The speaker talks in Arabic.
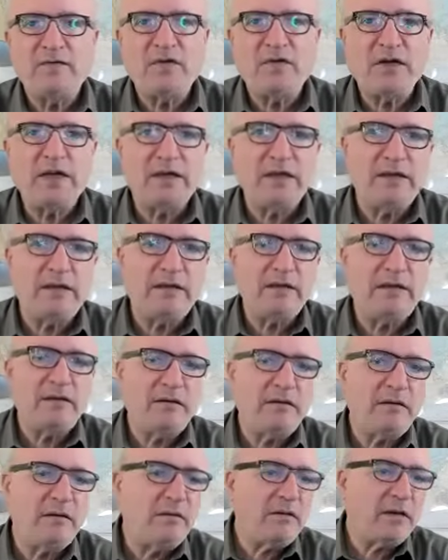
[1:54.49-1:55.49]

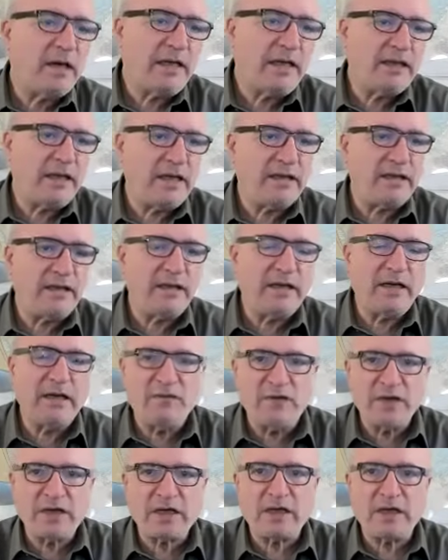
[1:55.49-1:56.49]
فأحيانا
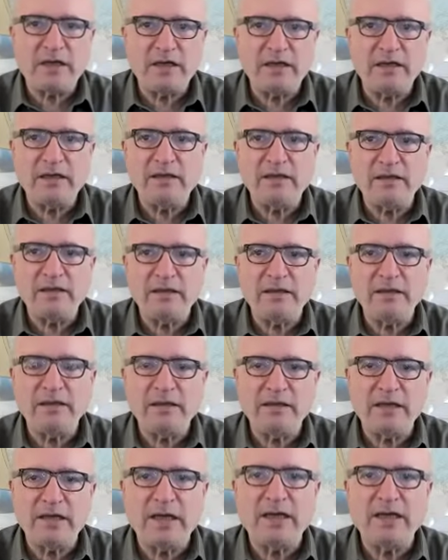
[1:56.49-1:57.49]
الفكرة
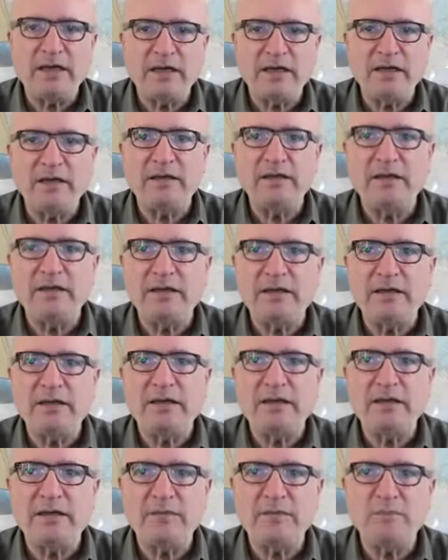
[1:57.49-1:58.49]
آه، لها
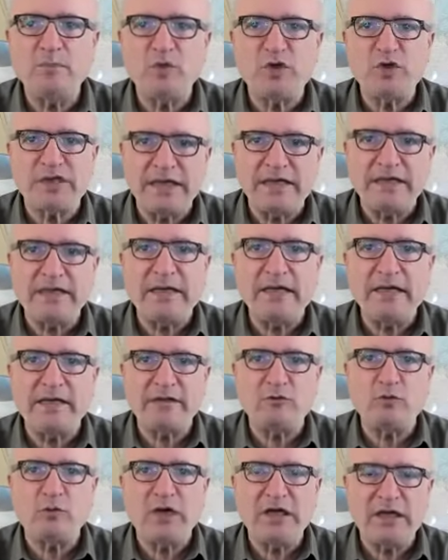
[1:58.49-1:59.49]
آه،
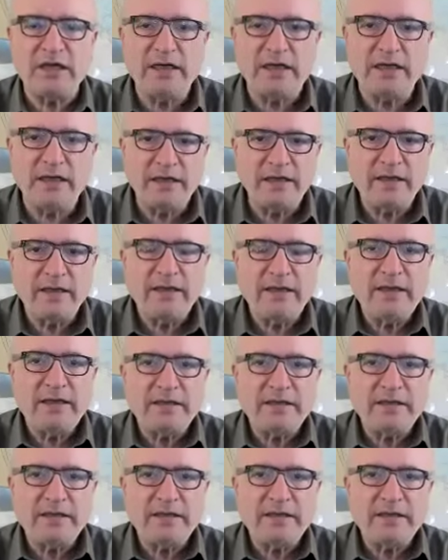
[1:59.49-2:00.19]
مسندات ولها